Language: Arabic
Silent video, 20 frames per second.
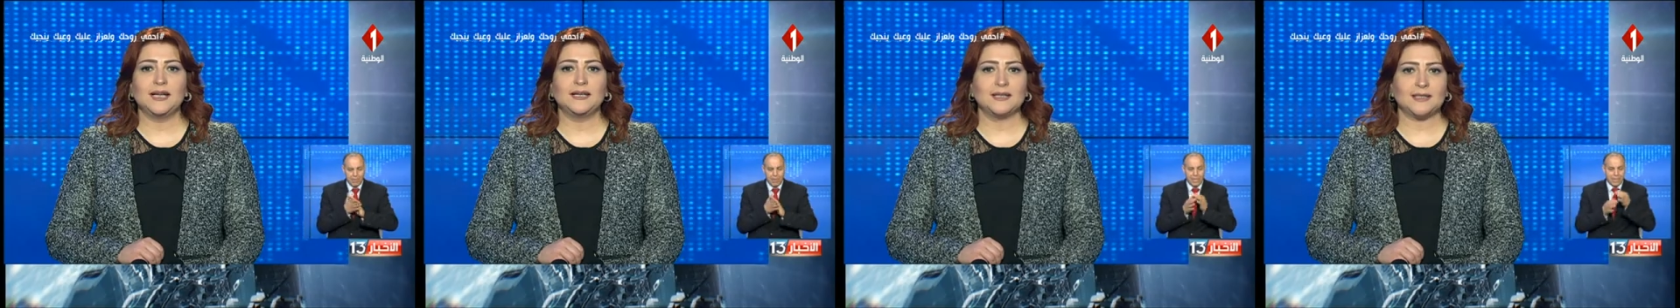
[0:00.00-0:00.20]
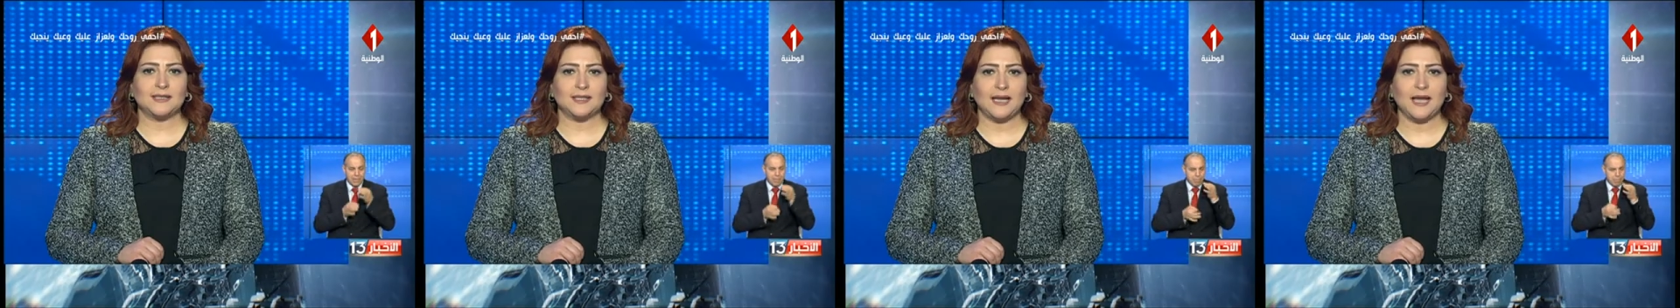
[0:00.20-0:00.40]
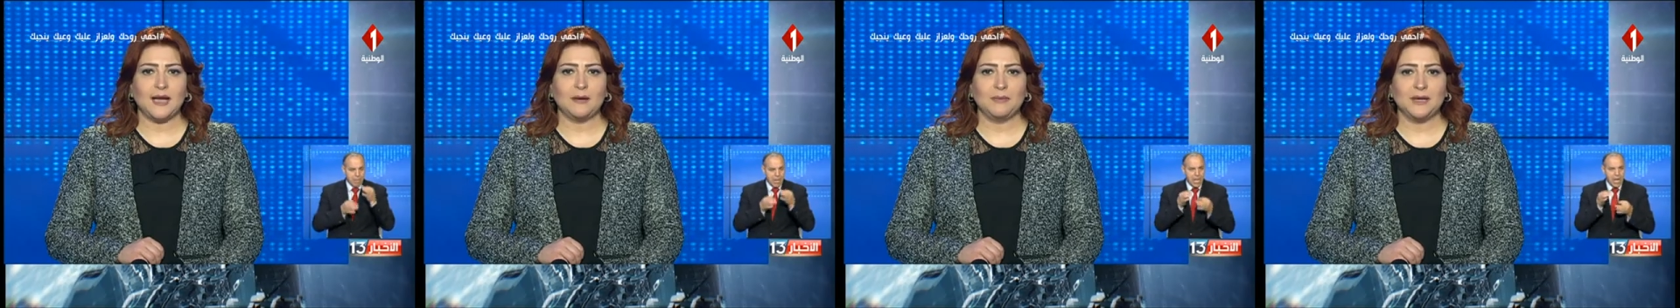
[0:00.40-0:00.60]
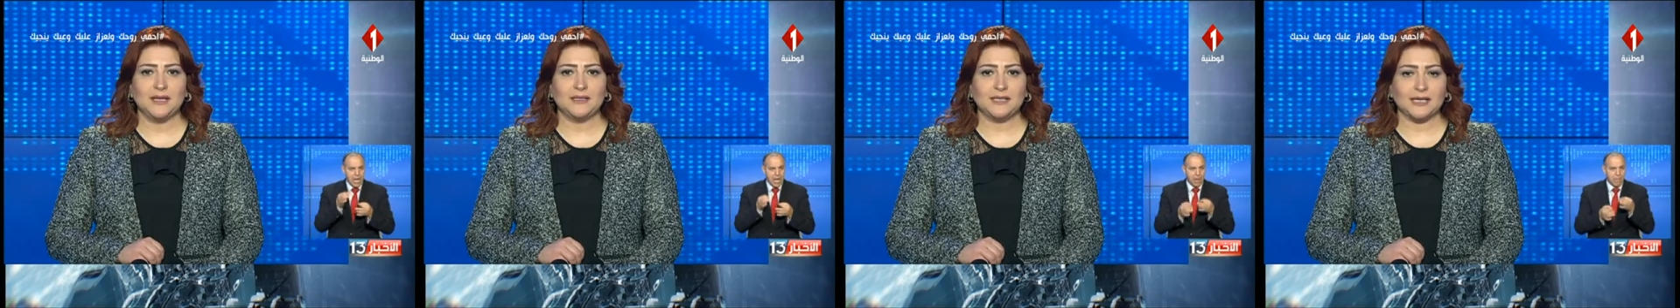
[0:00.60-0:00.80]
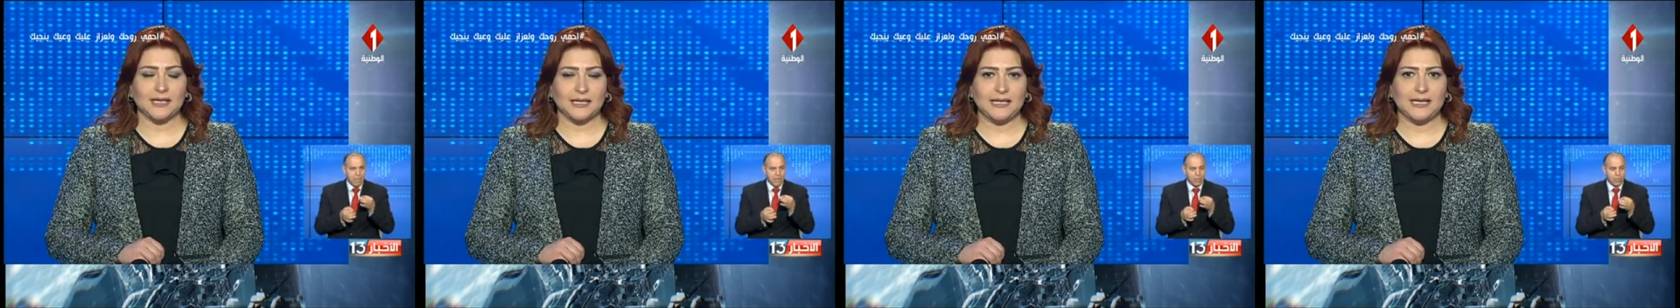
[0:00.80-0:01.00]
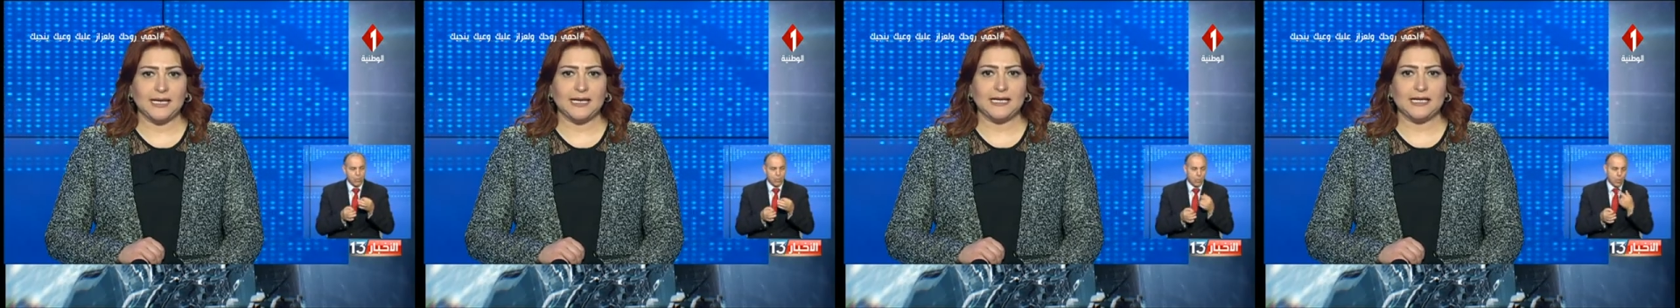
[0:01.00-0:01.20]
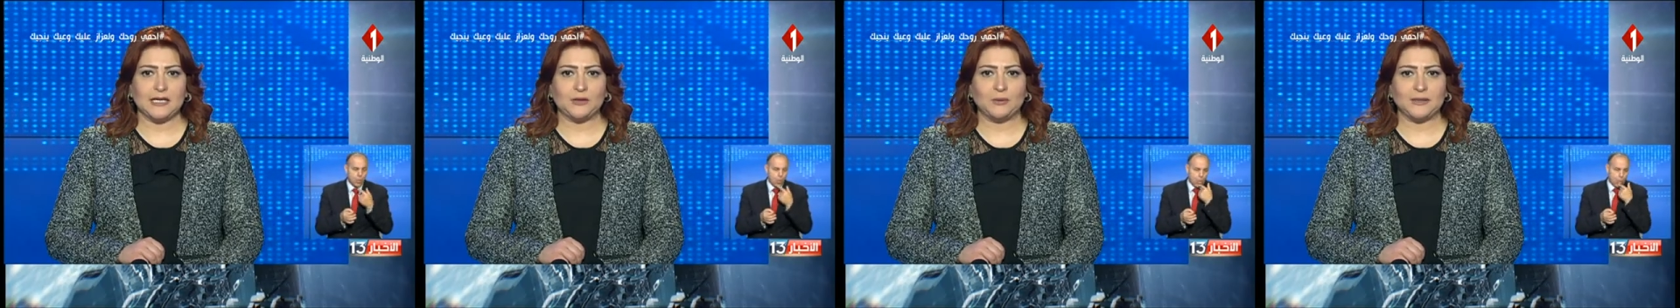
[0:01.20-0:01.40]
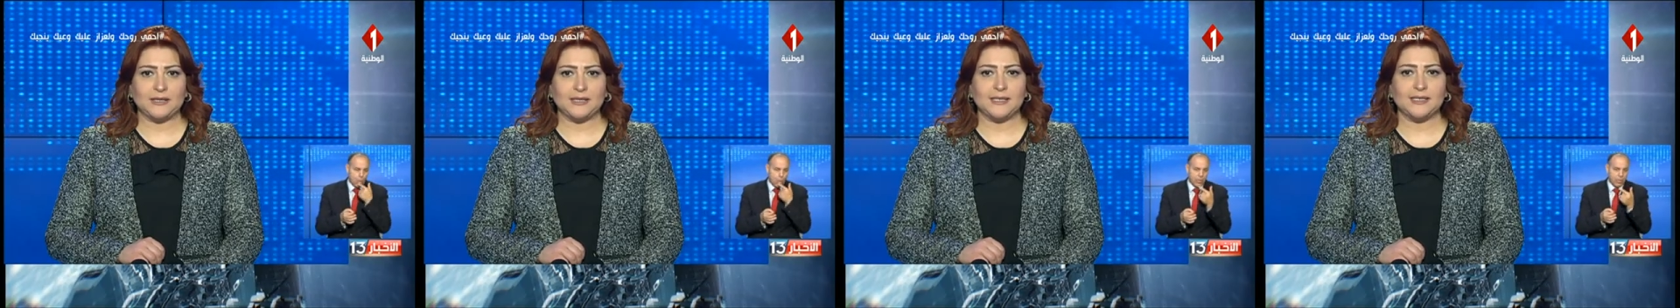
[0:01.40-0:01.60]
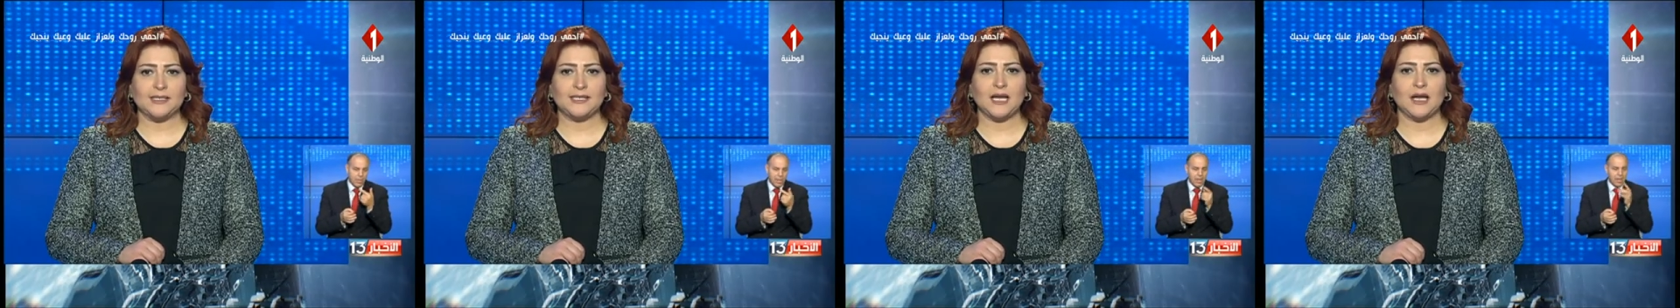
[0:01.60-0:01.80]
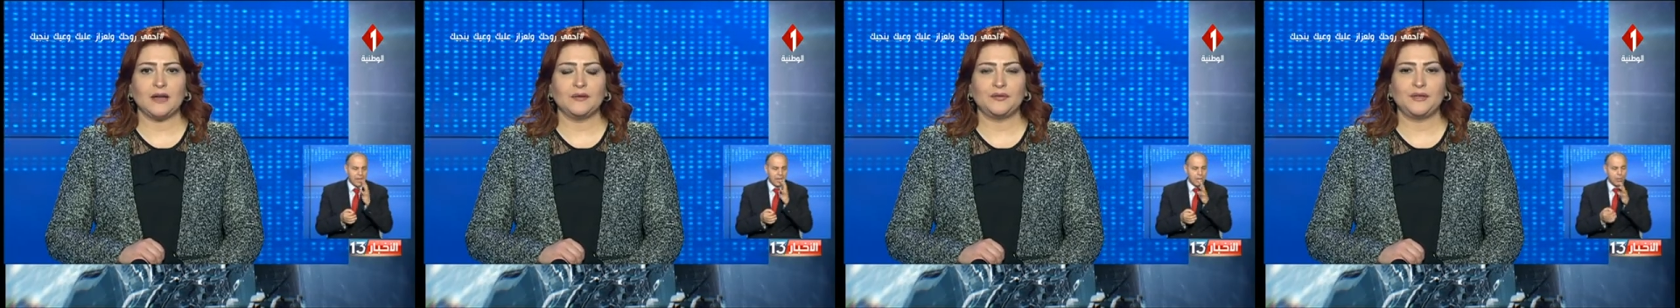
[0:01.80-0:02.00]
أنس الحمادي خلال ندوة
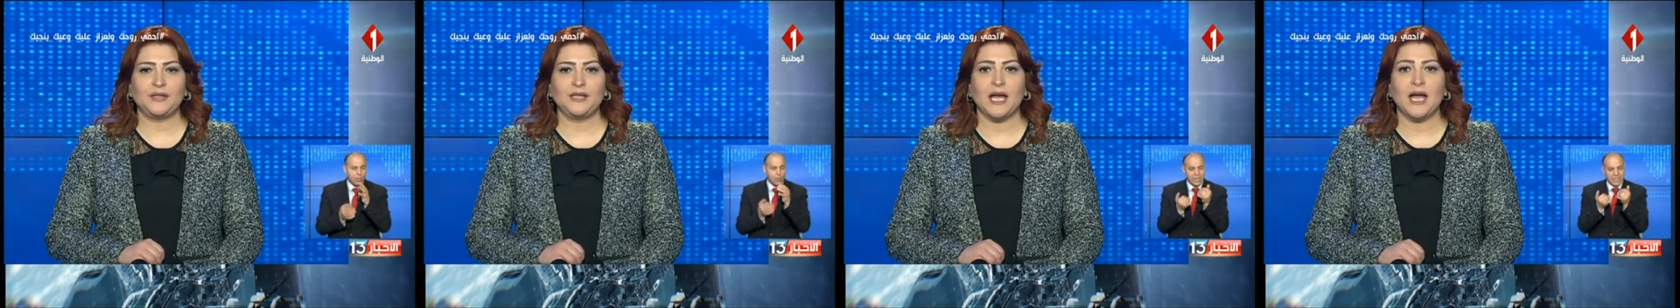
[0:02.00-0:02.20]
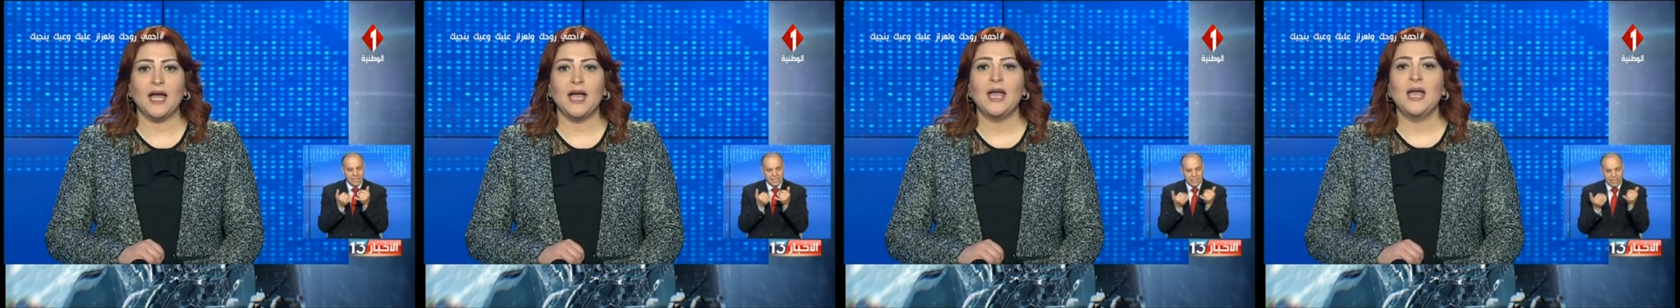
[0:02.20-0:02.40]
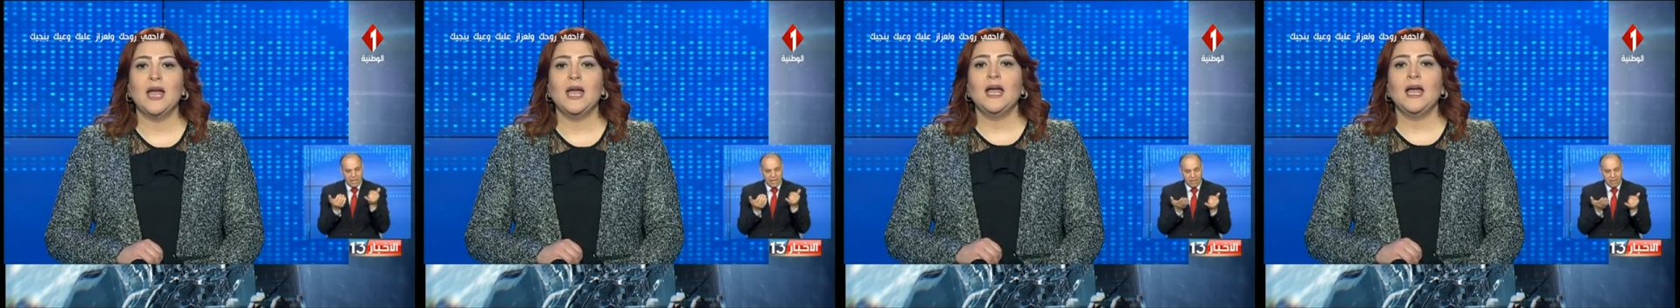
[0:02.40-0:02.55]
صحفية